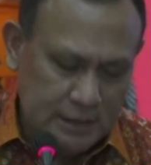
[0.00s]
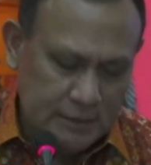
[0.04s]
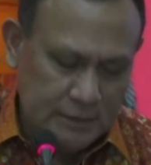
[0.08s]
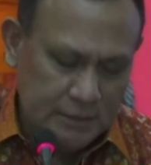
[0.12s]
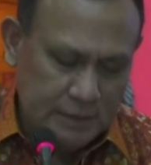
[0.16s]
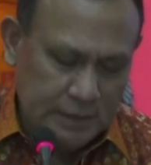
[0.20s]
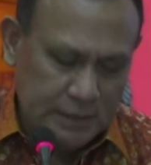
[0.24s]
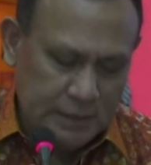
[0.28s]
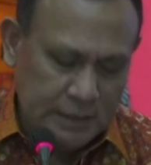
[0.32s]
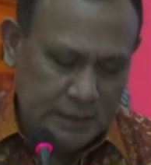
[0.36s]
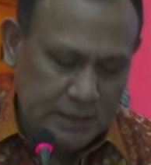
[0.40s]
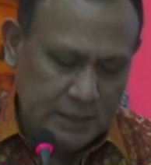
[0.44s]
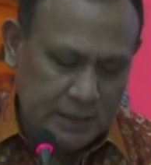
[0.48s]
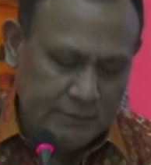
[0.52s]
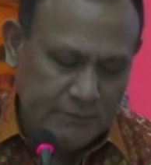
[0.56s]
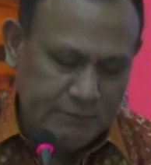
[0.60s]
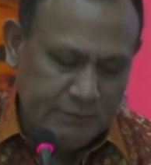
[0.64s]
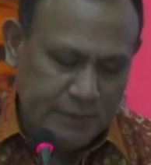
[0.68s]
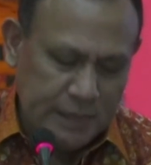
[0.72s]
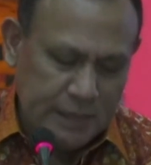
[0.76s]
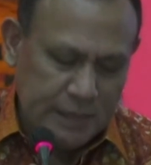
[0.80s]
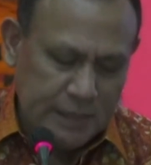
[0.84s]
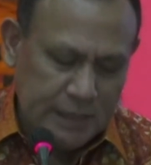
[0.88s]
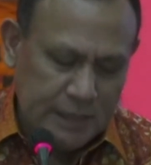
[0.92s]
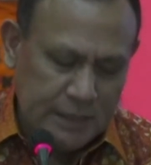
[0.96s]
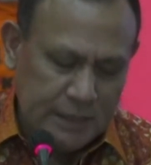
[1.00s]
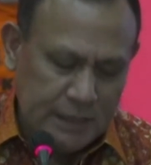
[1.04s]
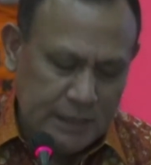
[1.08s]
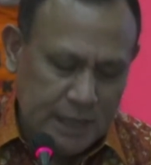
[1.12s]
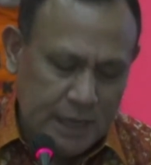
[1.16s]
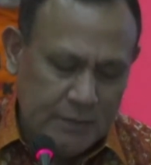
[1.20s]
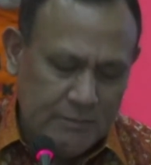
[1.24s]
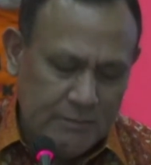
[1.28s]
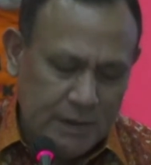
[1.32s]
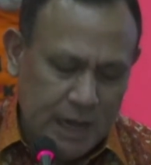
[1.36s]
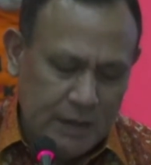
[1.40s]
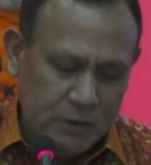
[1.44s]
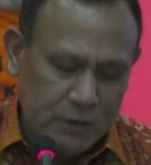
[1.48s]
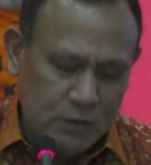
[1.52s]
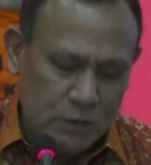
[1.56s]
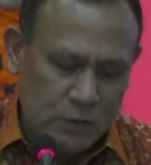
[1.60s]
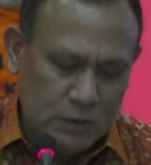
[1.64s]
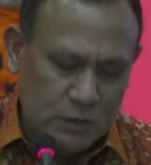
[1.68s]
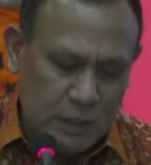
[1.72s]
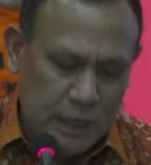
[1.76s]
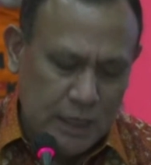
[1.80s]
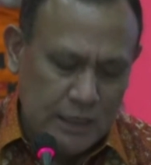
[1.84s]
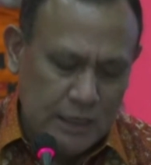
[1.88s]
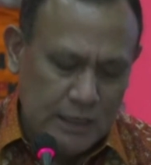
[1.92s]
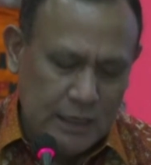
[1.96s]
penyidik KPK telah
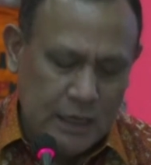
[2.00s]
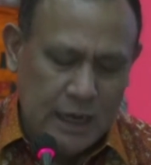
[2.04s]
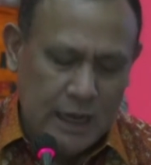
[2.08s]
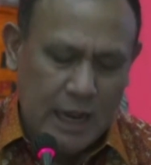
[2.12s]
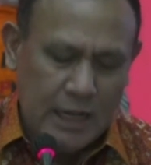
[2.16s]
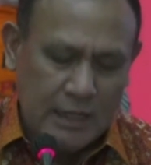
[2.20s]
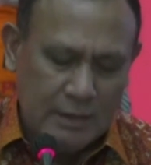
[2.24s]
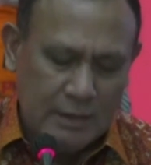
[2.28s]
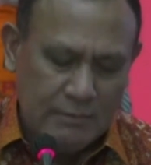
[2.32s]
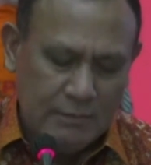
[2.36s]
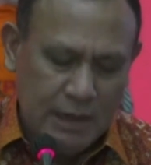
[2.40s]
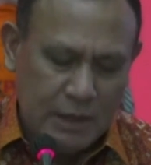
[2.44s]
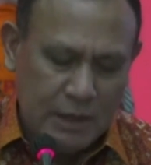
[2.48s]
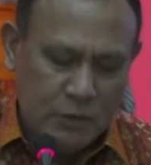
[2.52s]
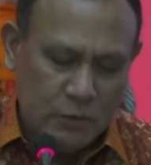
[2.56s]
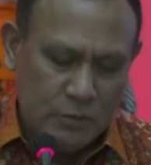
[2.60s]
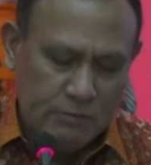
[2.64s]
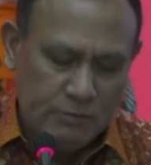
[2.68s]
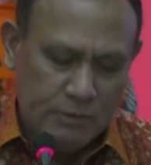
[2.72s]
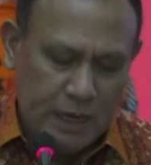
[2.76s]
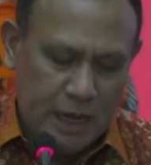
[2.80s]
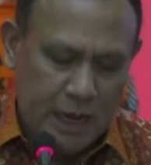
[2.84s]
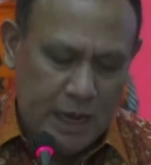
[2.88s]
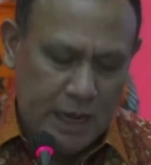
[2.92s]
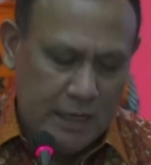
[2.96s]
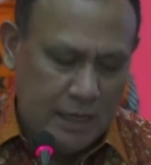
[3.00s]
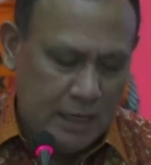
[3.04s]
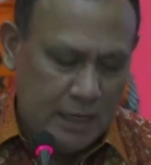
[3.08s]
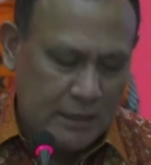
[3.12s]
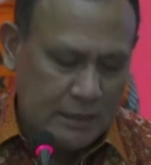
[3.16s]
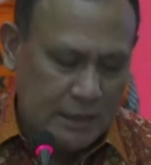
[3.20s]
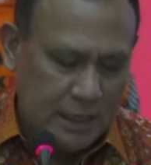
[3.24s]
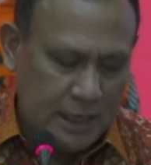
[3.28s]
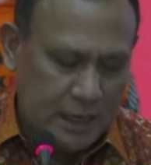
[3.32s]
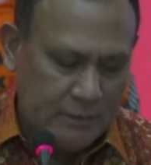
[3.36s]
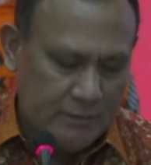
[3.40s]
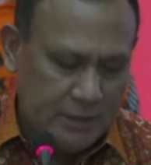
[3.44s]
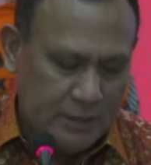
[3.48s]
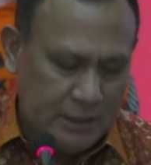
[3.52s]
melakukan dan akan melakukan penahanan terhadap